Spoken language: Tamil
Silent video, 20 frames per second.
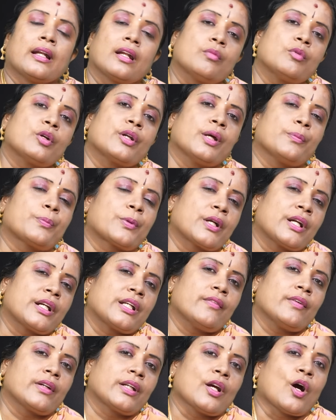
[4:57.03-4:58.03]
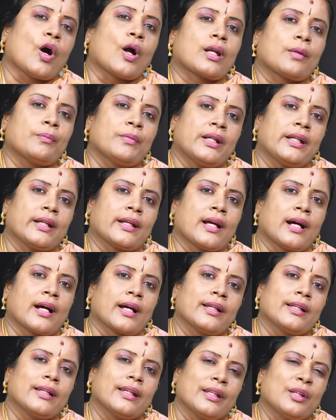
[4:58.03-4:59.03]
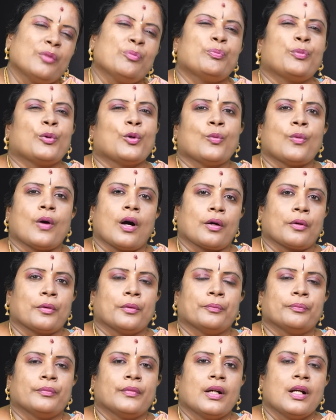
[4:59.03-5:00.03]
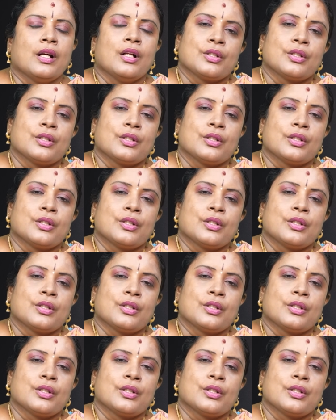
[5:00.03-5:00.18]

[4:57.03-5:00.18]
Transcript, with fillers: நம்மளுடைய ப்ரொடக்டிவிட்டி ஆட்டோமேட்டிக்காக இம்ப்ரூவ் ஆகும்